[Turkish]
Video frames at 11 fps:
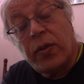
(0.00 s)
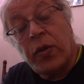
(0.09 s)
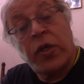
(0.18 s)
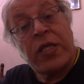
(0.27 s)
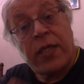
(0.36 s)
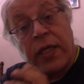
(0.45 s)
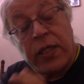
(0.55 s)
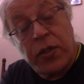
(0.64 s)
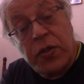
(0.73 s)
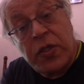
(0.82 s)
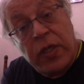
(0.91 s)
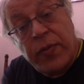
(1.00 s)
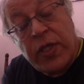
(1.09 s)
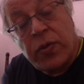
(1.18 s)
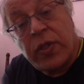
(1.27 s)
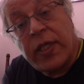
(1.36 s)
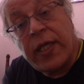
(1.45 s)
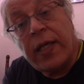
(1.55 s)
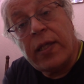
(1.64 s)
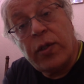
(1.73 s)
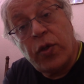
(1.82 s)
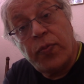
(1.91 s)
ona saygı göstermez, onların
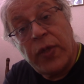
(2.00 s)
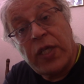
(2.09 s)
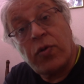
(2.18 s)
elini öpmez.